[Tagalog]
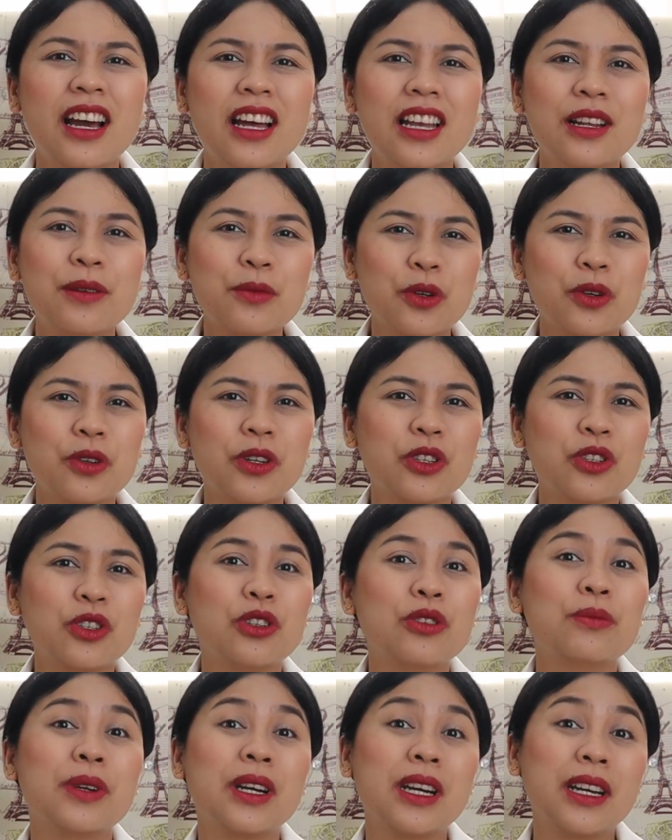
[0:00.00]
alam ko ito
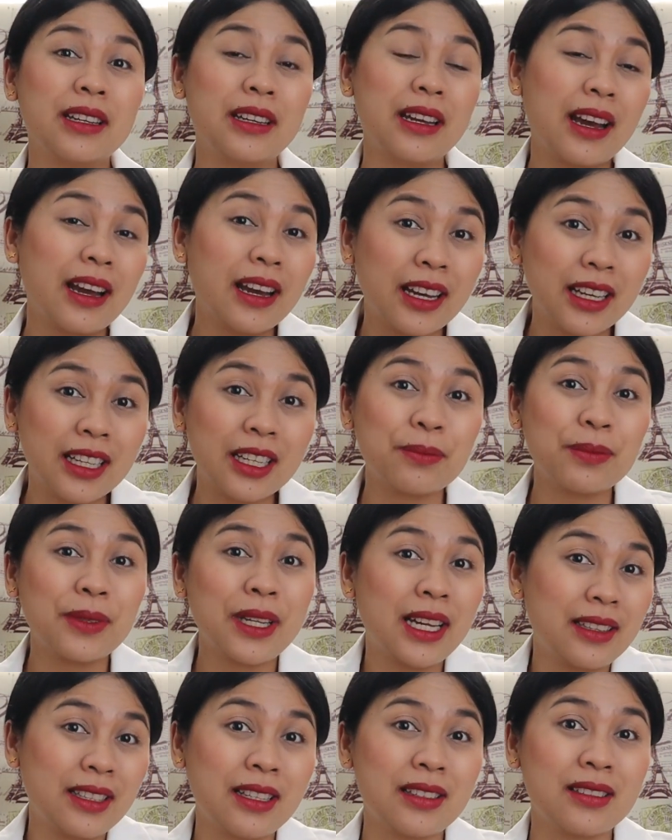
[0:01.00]
yung mga hinahanap
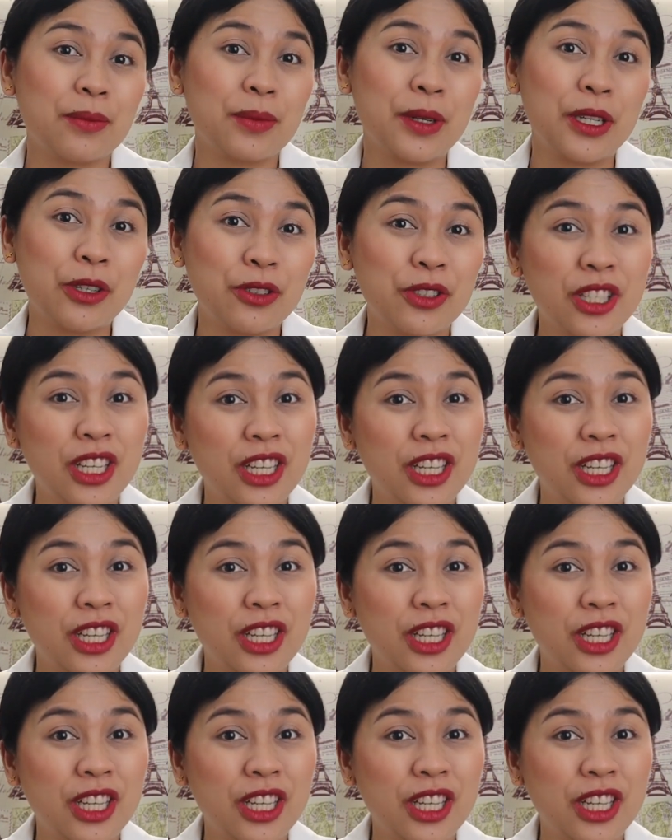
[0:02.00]
natin sa panahon